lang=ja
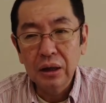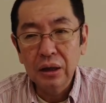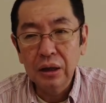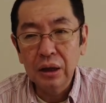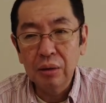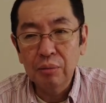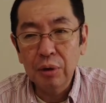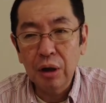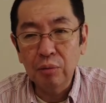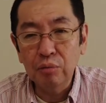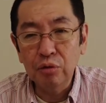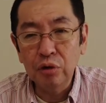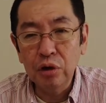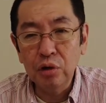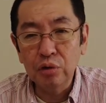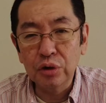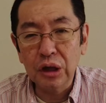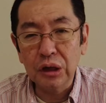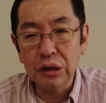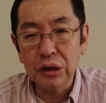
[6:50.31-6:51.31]
でまあ無理
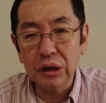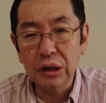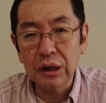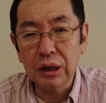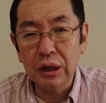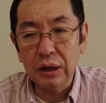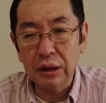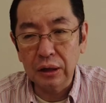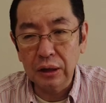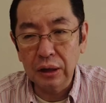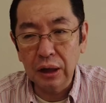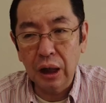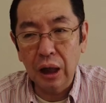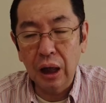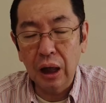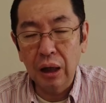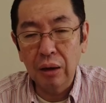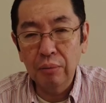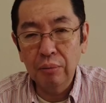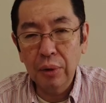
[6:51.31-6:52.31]
をさせなかった
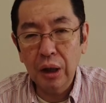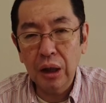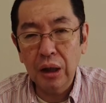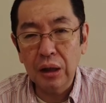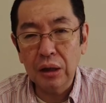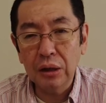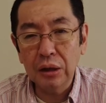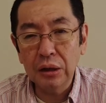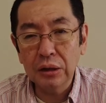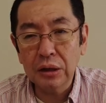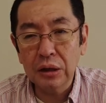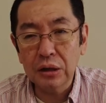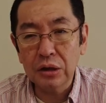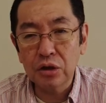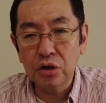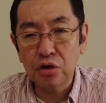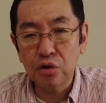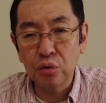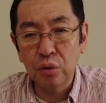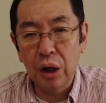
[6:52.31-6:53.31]
まあで皐
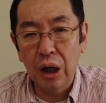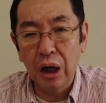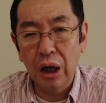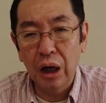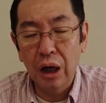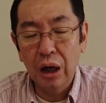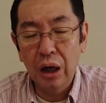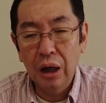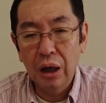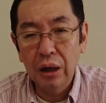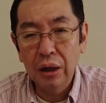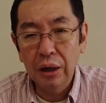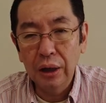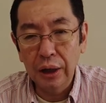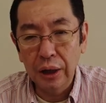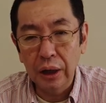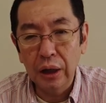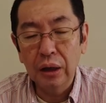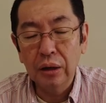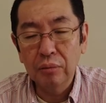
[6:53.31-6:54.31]
月賞は
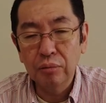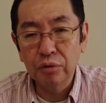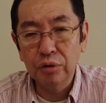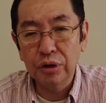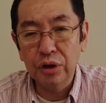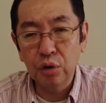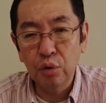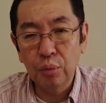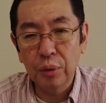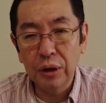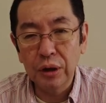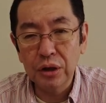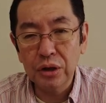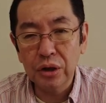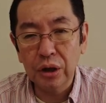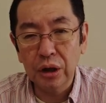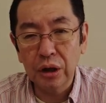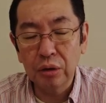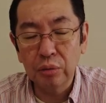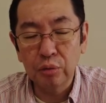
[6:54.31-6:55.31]
ねぶつけ本番でし
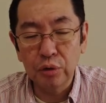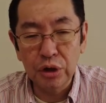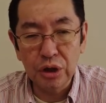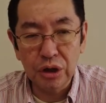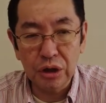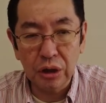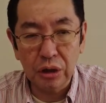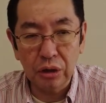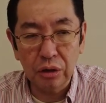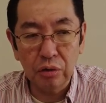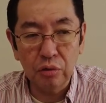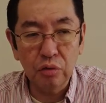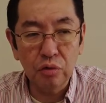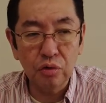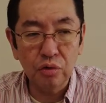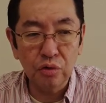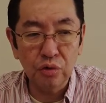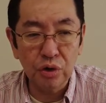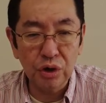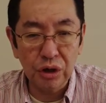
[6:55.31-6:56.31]
たけれども2着に構
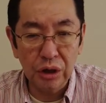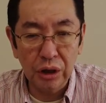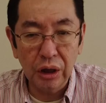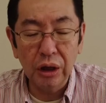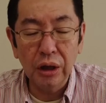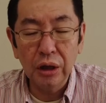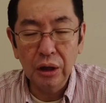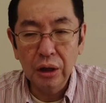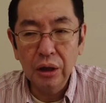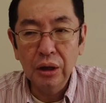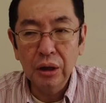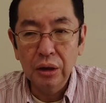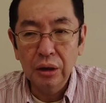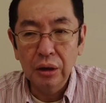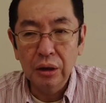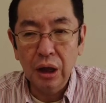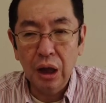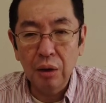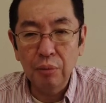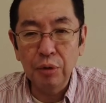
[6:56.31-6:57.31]
想して
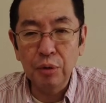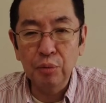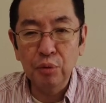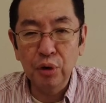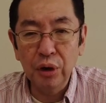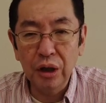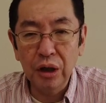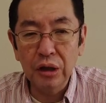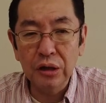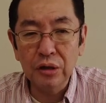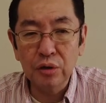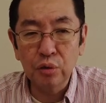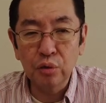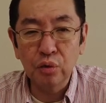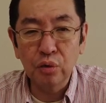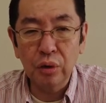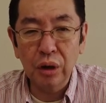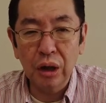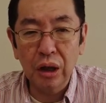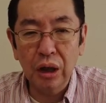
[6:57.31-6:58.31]
ダービーもね
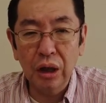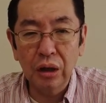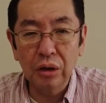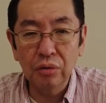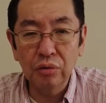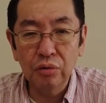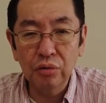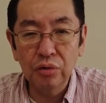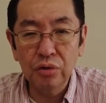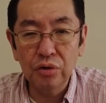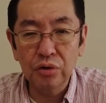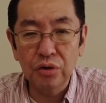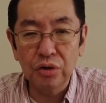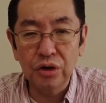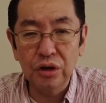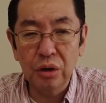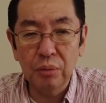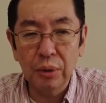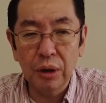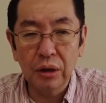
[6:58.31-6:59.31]
外からドーデュースに
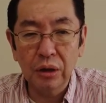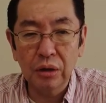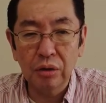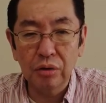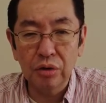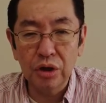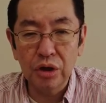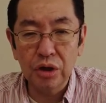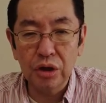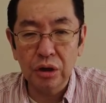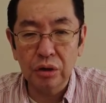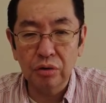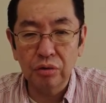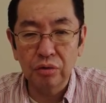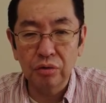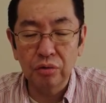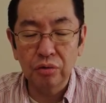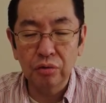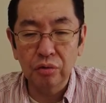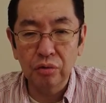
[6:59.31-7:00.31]
迫っての2着
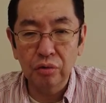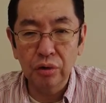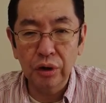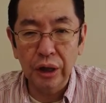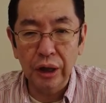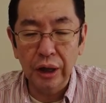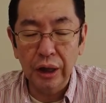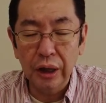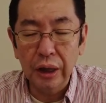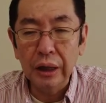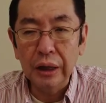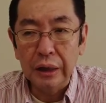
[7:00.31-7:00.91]
ということで、